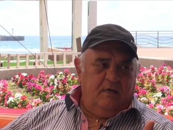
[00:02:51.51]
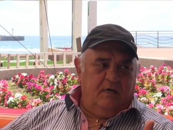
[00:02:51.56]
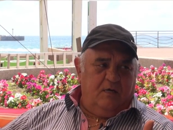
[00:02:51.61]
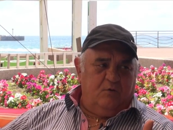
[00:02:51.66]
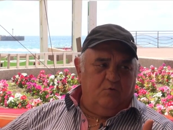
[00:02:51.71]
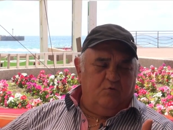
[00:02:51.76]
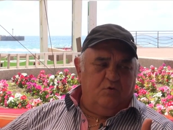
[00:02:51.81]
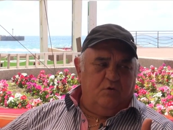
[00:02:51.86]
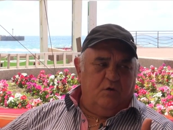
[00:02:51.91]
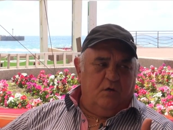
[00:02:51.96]

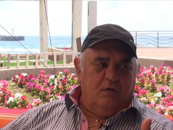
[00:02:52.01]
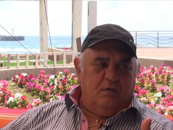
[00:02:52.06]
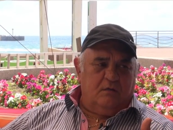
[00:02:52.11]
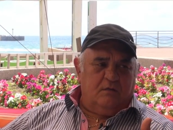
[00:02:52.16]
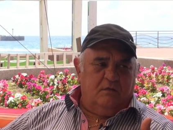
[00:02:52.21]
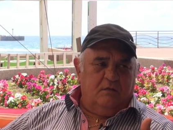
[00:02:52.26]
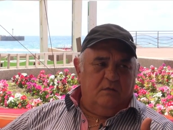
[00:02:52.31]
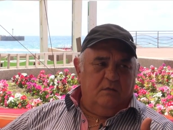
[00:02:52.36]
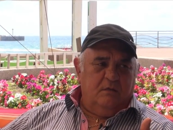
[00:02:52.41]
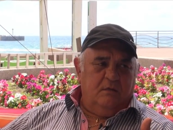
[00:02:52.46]
à New York
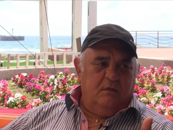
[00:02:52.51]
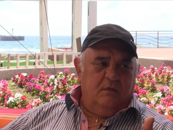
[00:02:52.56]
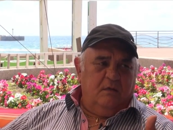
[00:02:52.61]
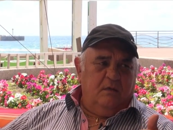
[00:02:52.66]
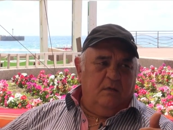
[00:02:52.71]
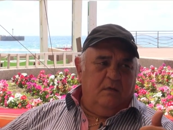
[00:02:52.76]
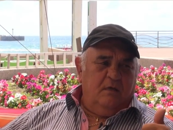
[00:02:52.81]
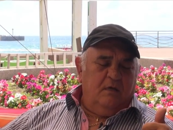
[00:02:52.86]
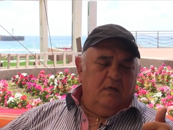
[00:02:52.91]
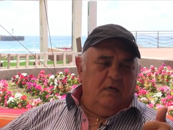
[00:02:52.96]

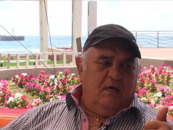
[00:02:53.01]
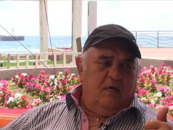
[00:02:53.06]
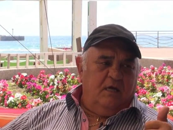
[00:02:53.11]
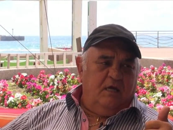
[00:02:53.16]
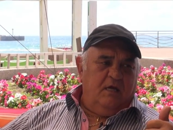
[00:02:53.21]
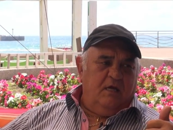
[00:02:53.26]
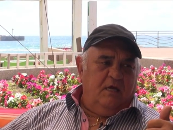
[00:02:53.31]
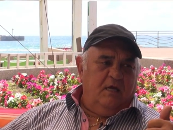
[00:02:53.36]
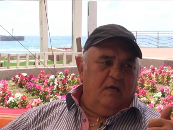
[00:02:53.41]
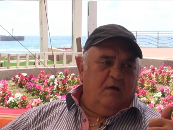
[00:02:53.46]

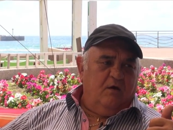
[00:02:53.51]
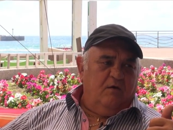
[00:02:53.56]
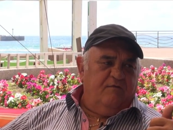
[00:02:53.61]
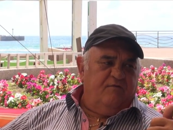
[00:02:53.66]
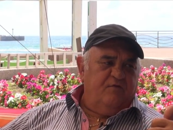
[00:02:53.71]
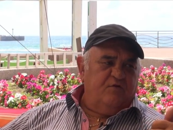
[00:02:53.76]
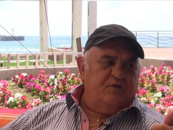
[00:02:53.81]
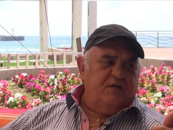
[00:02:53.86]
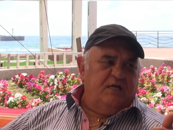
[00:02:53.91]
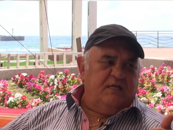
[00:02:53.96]
et en
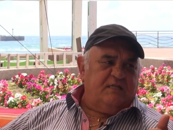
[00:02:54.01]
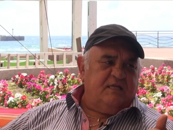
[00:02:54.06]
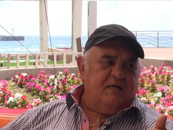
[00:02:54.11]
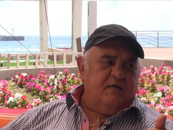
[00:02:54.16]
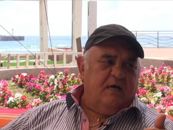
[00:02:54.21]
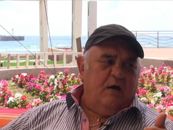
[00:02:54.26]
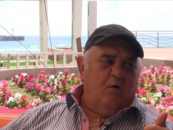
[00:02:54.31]
vedette